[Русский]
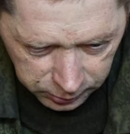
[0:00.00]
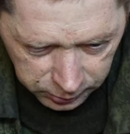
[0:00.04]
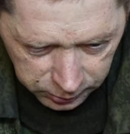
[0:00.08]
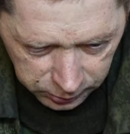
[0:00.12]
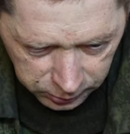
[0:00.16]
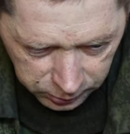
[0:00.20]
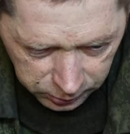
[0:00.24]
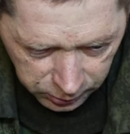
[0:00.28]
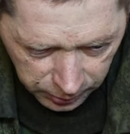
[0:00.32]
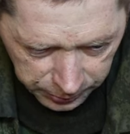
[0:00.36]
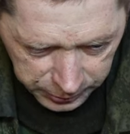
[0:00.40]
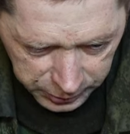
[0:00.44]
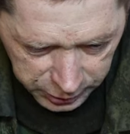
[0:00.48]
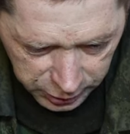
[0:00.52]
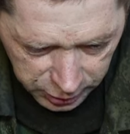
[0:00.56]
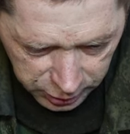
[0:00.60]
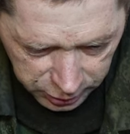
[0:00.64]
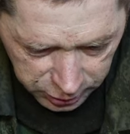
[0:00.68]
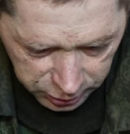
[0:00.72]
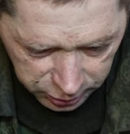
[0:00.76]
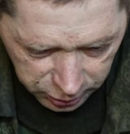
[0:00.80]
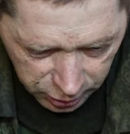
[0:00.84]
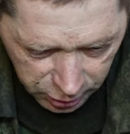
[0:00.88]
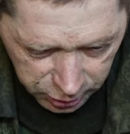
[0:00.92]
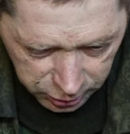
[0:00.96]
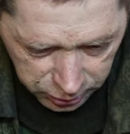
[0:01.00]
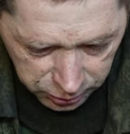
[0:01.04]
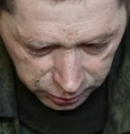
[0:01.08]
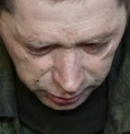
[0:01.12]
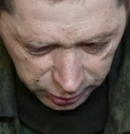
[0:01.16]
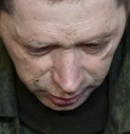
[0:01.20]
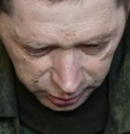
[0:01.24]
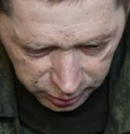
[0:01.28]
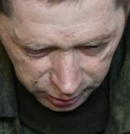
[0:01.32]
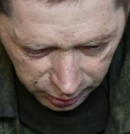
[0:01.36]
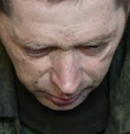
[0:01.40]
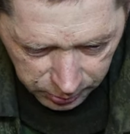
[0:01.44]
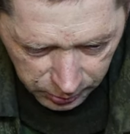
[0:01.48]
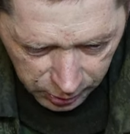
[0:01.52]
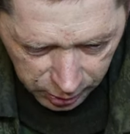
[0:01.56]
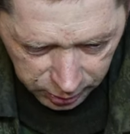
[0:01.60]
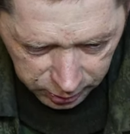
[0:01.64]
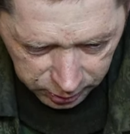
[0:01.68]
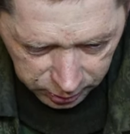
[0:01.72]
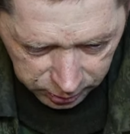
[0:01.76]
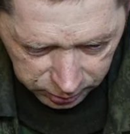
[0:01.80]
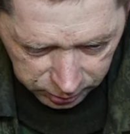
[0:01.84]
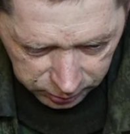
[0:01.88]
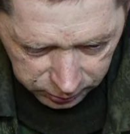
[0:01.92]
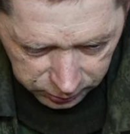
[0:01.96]
Ну, вообще я считаю, что это
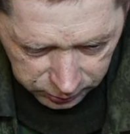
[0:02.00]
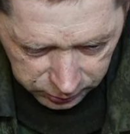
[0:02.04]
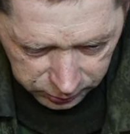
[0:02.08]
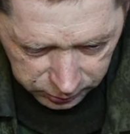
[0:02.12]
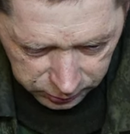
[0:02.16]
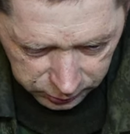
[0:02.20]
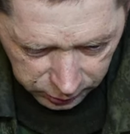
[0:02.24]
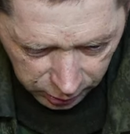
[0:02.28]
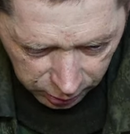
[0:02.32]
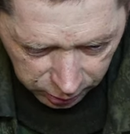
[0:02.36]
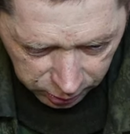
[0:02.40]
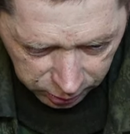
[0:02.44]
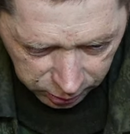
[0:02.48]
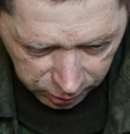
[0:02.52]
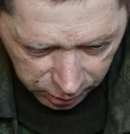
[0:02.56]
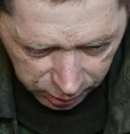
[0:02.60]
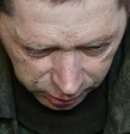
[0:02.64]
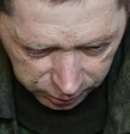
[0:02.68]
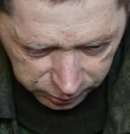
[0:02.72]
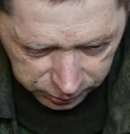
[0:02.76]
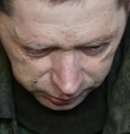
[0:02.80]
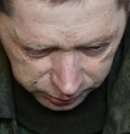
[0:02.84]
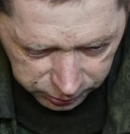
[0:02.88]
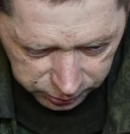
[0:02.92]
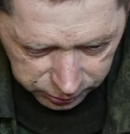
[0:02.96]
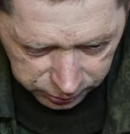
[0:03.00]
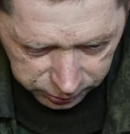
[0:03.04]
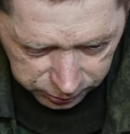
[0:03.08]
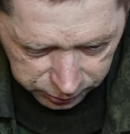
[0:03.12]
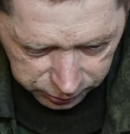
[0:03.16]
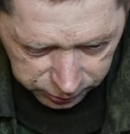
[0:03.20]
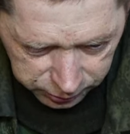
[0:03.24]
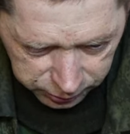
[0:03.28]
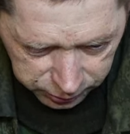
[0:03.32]
ненормально, так как у,